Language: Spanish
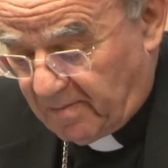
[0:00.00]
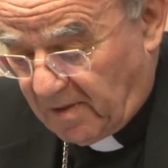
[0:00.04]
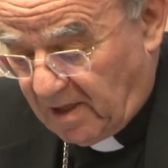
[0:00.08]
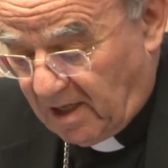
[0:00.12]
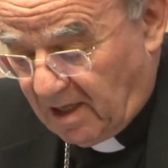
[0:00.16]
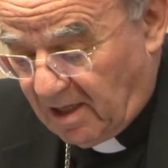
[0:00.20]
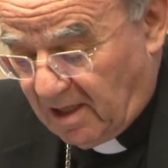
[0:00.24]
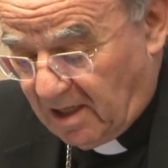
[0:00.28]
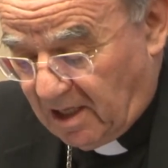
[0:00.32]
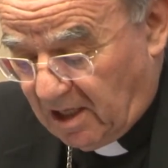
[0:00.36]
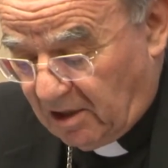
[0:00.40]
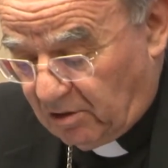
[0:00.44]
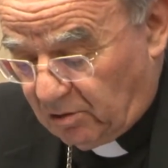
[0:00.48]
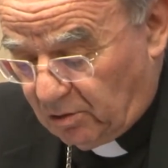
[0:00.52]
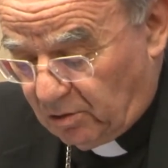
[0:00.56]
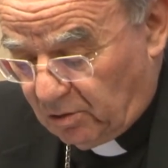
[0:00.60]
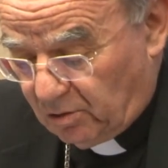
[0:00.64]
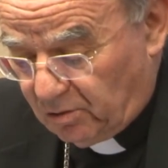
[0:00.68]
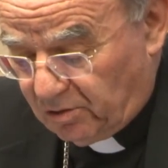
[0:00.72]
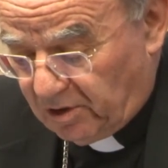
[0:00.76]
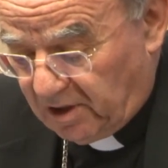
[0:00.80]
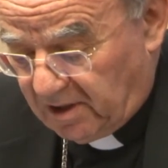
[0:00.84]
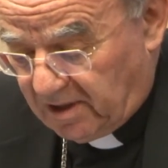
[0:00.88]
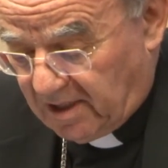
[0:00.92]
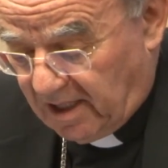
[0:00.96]
en la
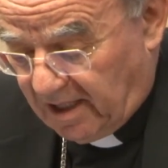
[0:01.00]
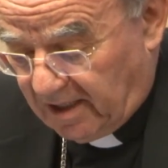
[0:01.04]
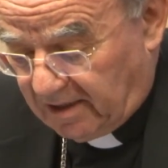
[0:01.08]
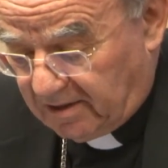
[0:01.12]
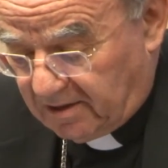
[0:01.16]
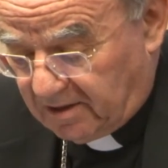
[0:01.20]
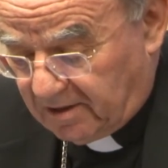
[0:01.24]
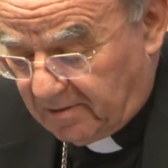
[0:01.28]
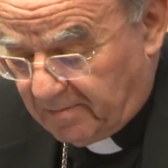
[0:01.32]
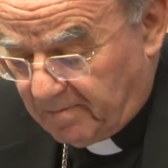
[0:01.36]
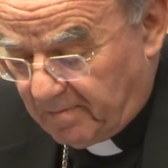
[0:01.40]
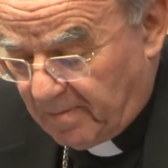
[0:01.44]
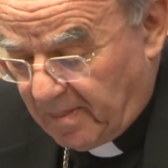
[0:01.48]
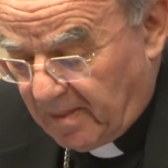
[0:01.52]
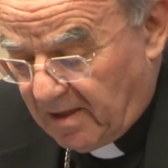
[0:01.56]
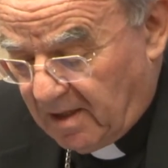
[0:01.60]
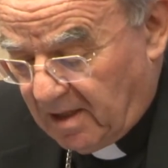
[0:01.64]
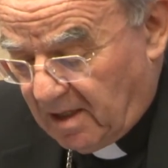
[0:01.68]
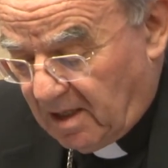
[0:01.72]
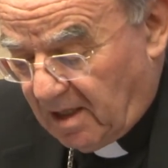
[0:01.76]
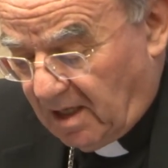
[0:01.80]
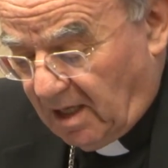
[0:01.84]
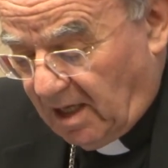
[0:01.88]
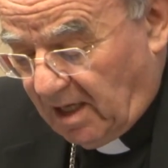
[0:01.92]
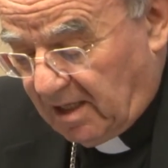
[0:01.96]
unidad.
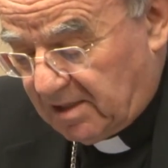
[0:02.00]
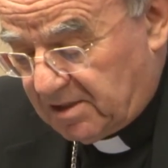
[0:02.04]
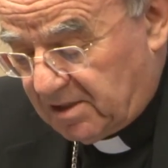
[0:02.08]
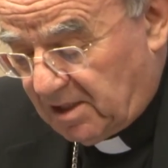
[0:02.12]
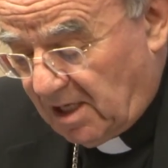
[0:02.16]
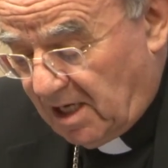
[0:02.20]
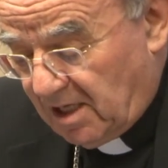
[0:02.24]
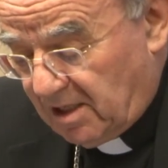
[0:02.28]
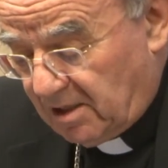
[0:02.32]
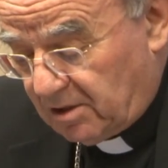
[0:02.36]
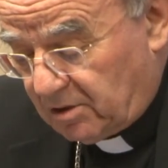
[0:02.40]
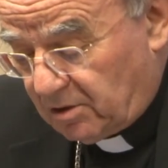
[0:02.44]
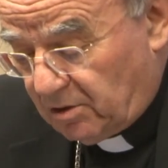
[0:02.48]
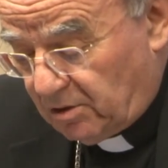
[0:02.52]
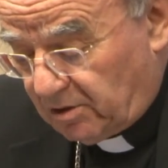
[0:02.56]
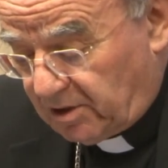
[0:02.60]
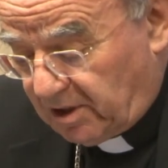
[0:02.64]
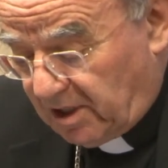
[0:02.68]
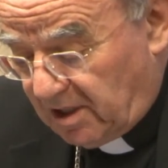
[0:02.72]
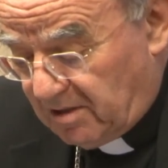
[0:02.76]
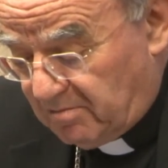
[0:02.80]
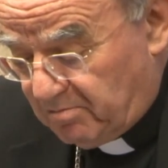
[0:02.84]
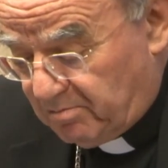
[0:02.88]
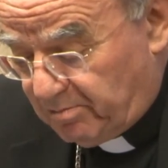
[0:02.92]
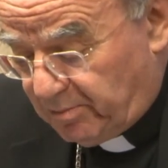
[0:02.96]
Es algo
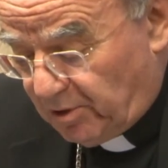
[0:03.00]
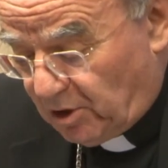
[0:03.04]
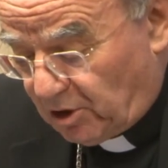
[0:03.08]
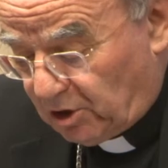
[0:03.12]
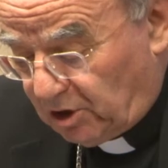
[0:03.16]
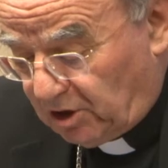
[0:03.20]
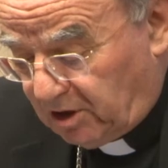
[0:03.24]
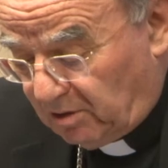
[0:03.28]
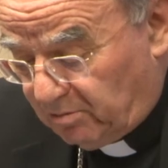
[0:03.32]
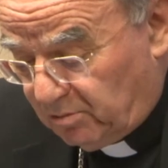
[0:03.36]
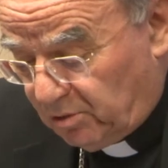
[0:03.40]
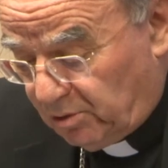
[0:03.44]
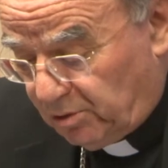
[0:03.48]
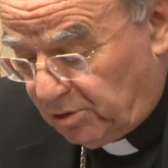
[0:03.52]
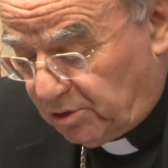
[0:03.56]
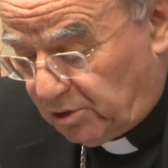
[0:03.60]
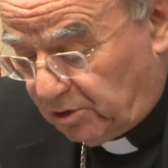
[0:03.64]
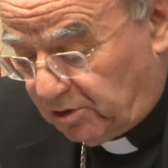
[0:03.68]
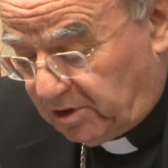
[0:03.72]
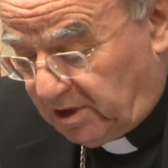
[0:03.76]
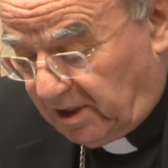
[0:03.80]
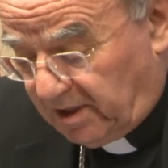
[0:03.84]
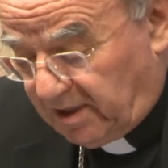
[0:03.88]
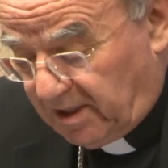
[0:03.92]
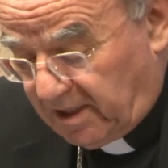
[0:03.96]
que importa
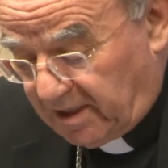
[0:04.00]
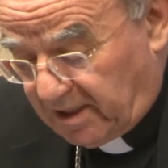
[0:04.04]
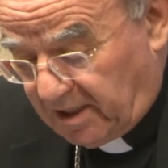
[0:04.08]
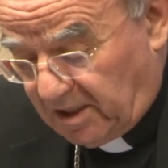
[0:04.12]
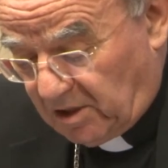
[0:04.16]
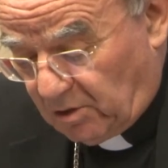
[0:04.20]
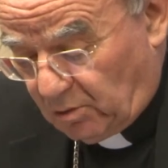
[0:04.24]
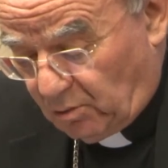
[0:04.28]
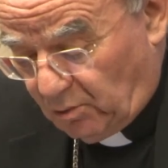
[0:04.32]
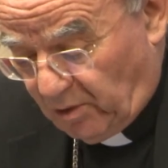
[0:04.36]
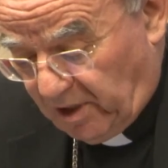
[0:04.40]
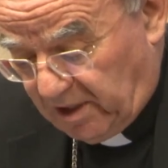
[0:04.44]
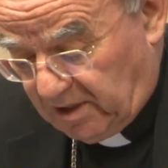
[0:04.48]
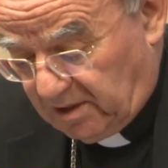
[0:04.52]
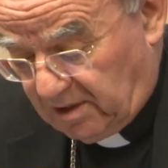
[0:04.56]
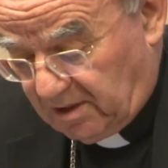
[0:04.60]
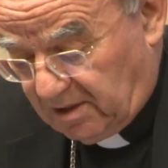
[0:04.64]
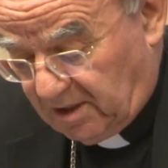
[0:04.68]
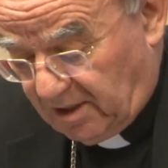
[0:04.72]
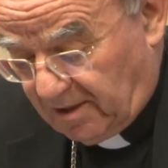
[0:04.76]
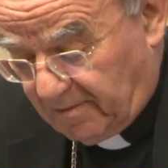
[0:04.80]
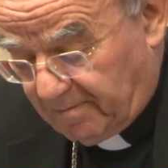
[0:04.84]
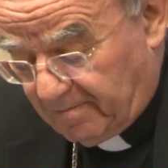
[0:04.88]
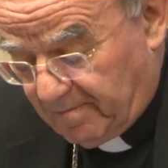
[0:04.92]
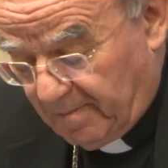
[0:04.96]
mucho tener en
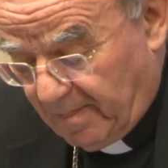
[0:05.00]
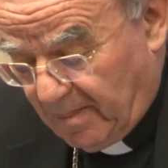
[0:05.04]
cuenta.